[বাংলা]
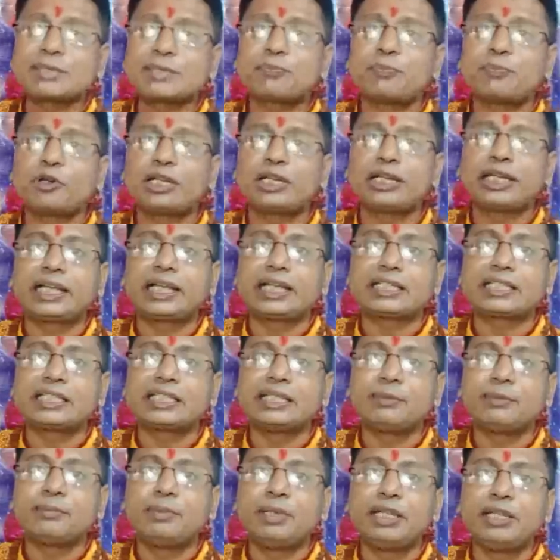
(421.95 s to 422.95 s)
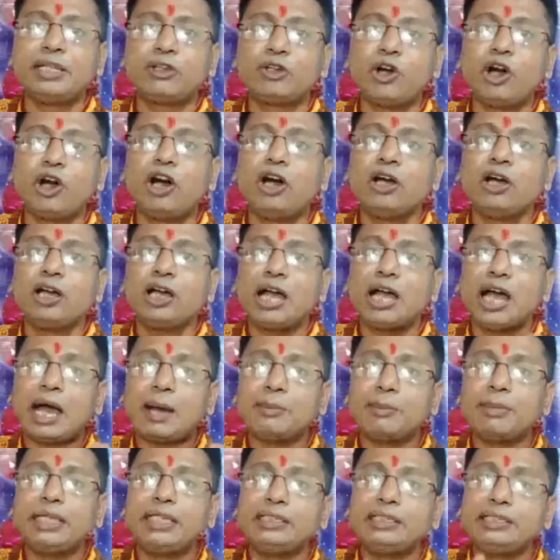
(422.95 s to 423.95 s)
স্ফটিকের শিবলিঙ্গ
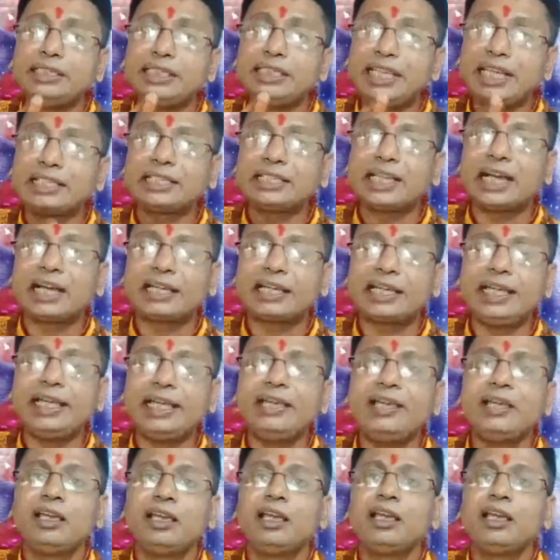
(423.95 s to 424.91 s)
আমি দিয়ে থাকি